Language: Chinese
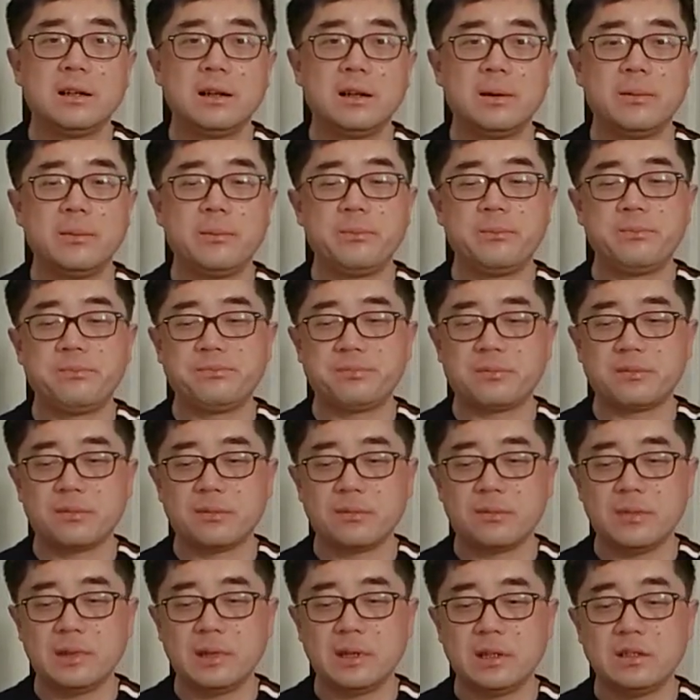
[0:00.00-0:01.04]
嗯。
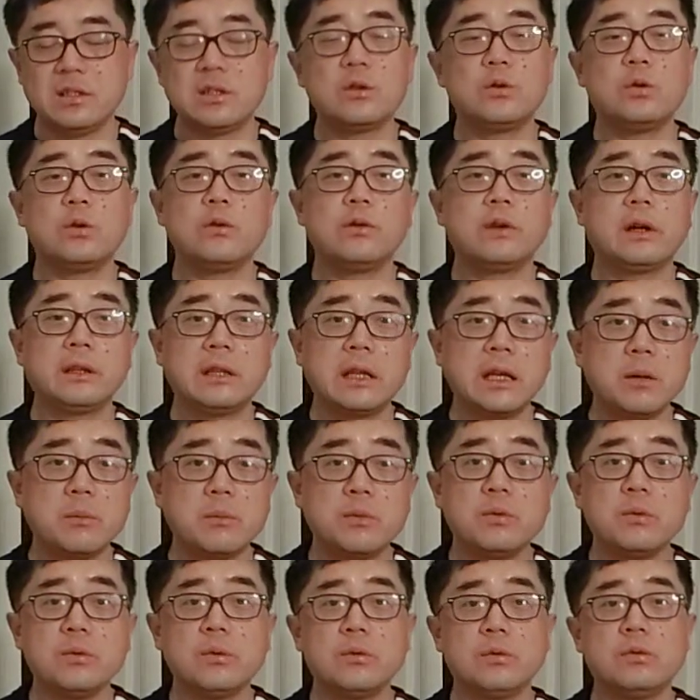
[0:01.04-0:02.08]
经过一番内
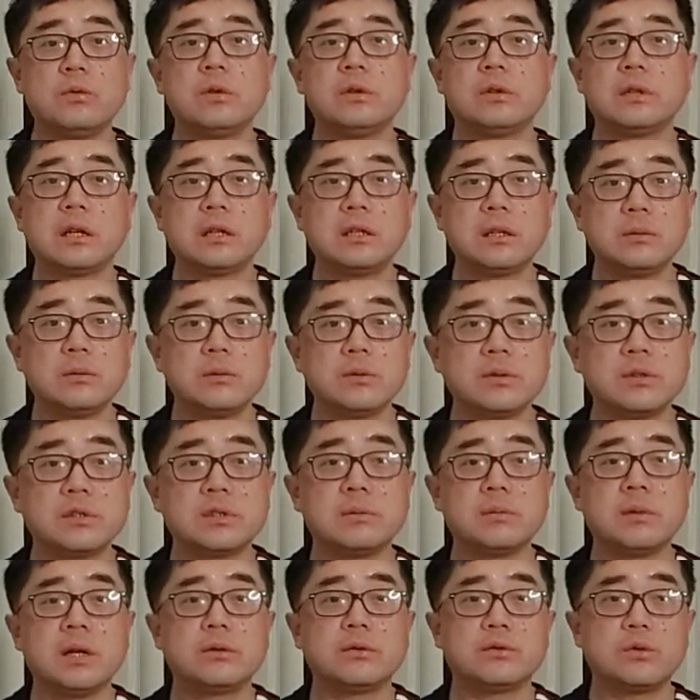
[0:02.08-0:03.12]
部，无论他内部是
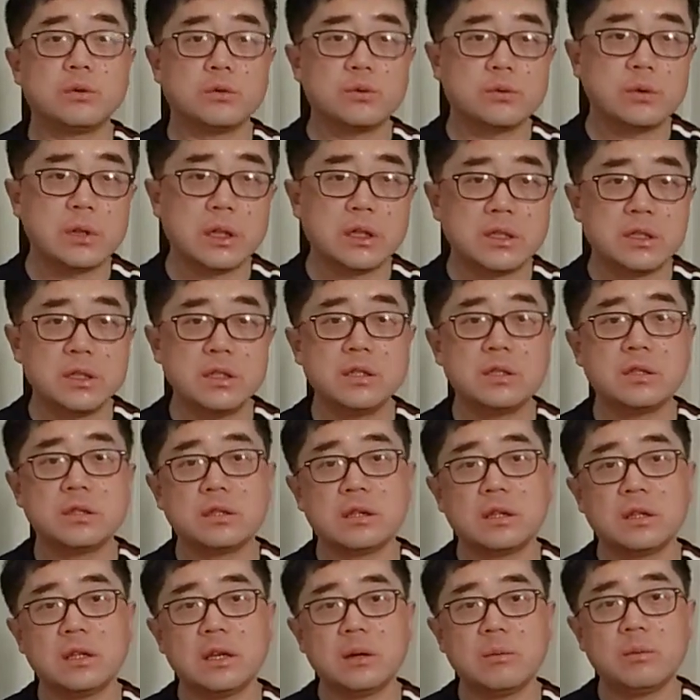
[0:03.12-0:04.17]
怎么样做出这个机制
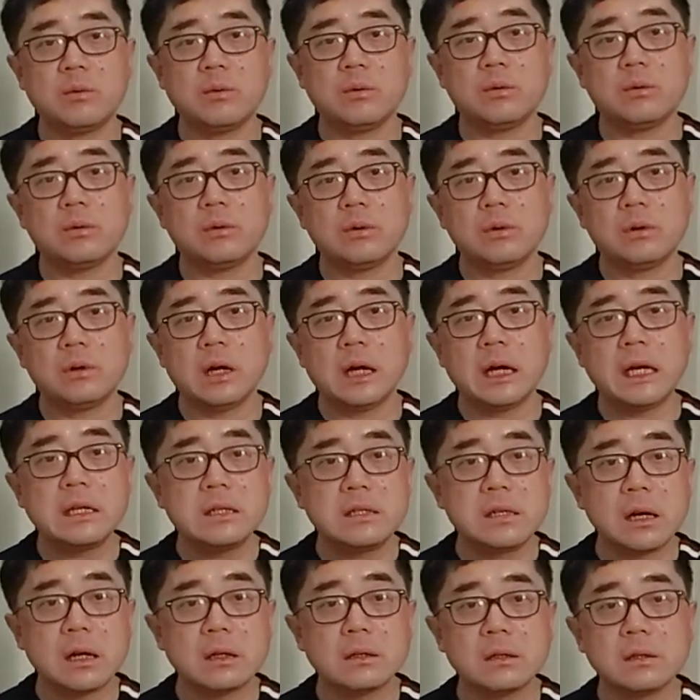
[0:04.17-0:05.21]
的内部黑
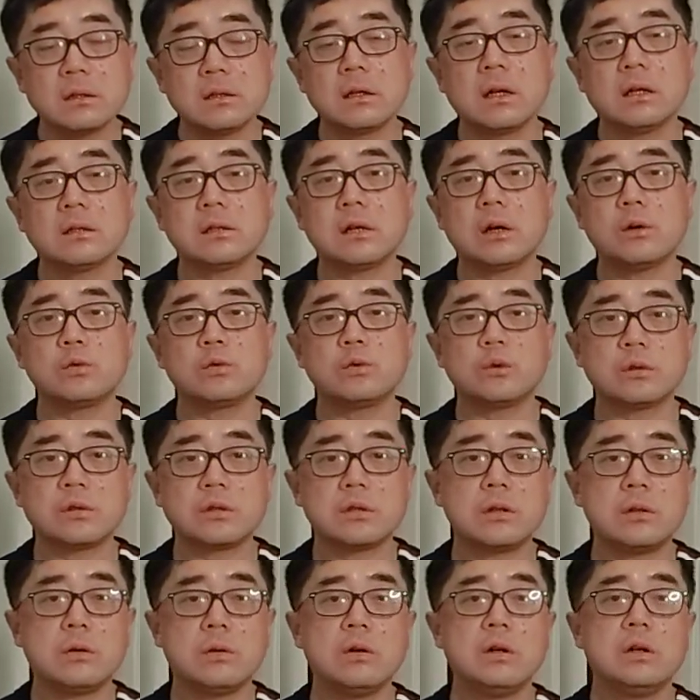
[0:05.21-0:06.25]
箱的操作
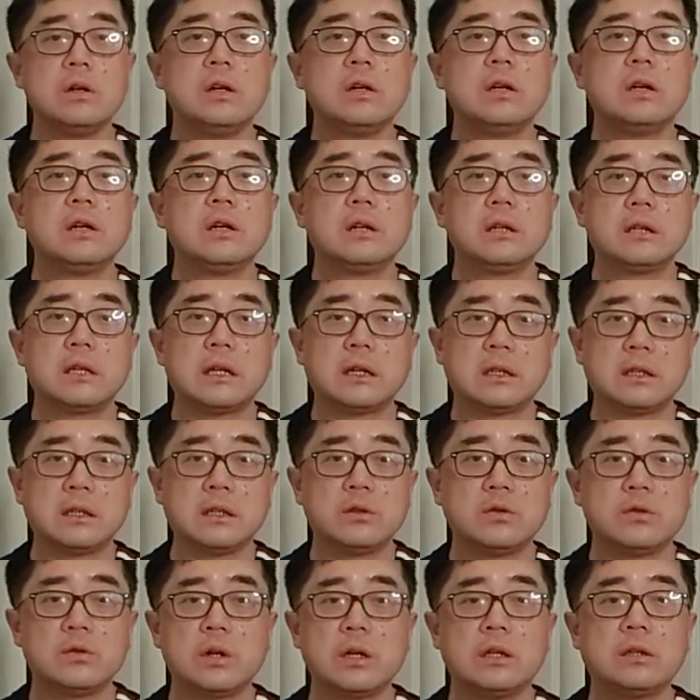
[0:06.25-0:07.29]
之后，他
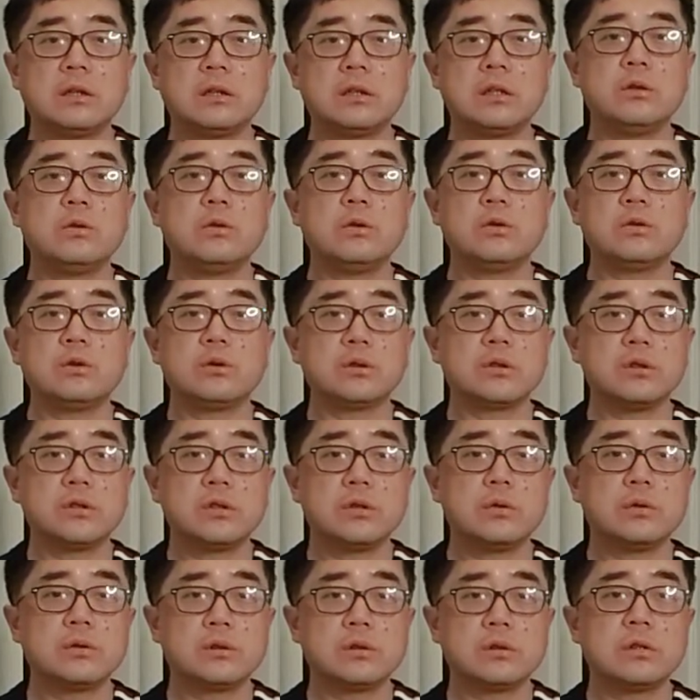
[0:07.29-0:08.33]
得出来的应对措施
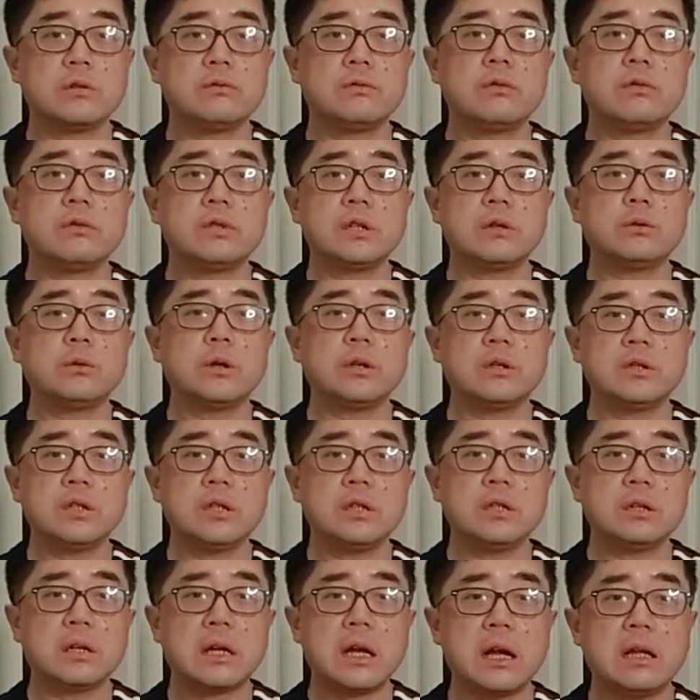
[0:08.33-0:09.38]
就是针锋相对，
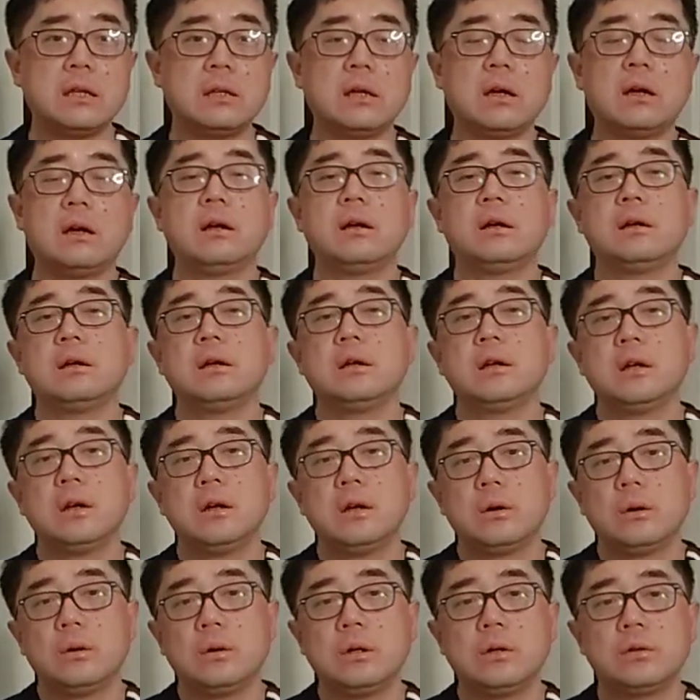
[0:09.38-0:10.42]
接着干啊！
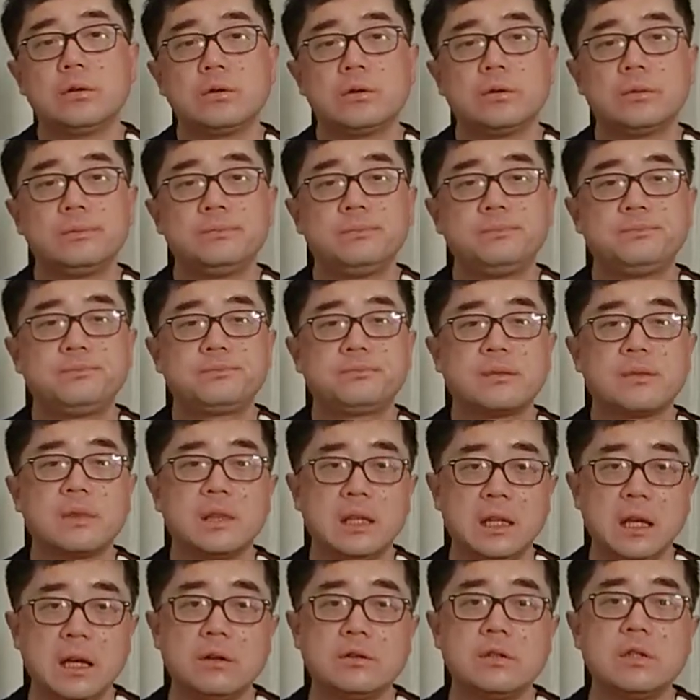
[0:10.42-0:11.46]
我想，
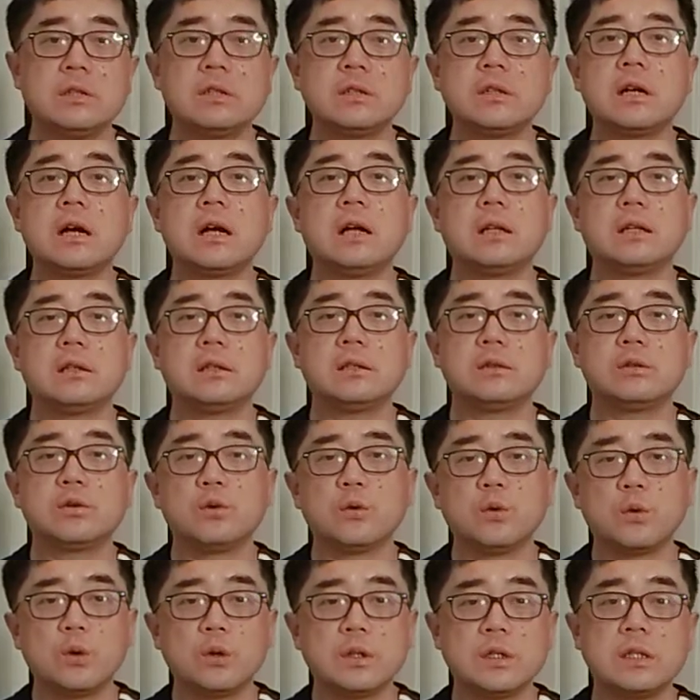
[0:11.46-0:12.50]
你要接着干，
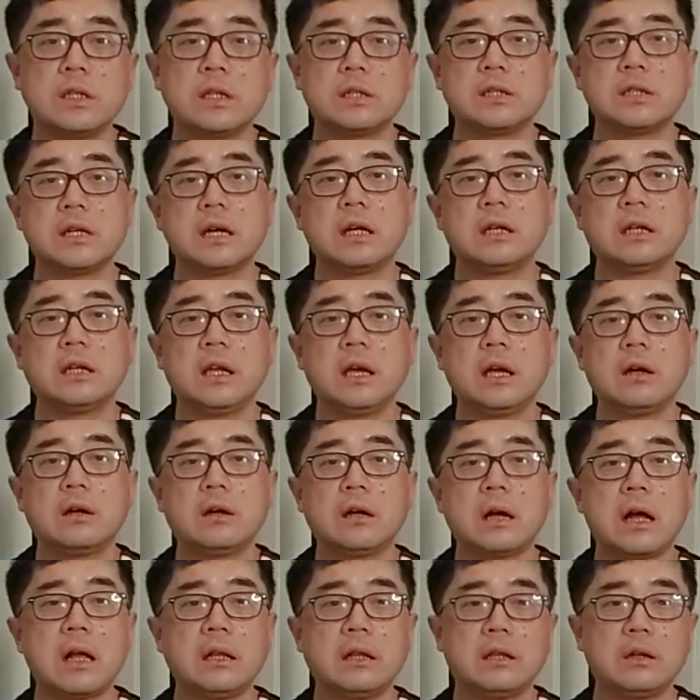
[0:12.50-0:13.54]
从逻辑上讲，你要
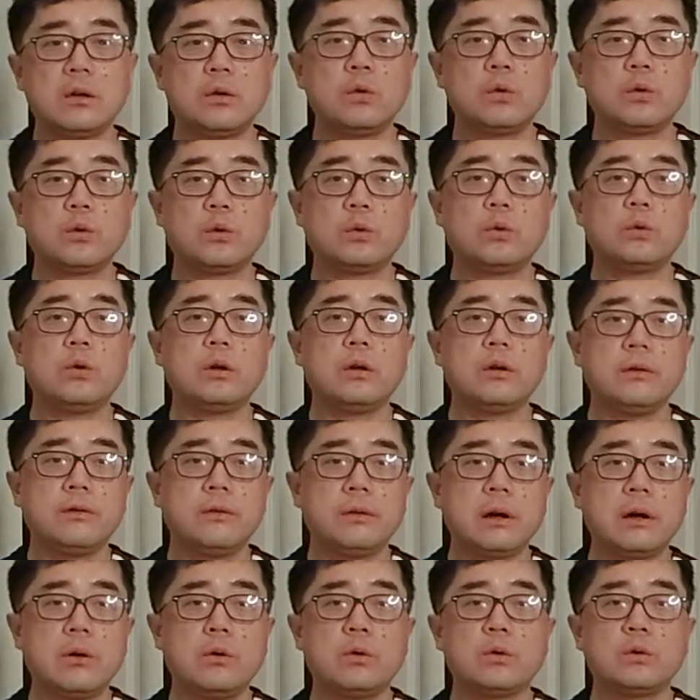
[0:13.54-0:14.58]
干得过对
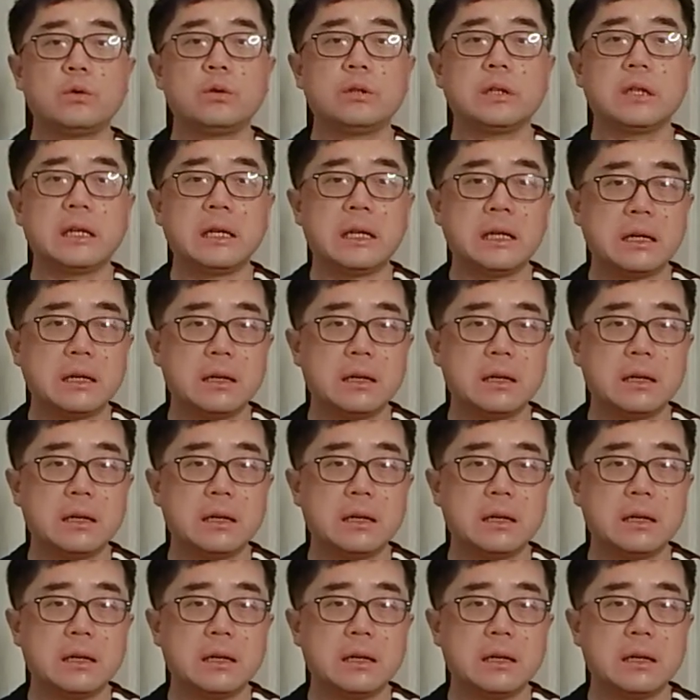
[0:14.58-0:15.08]
方，或者说你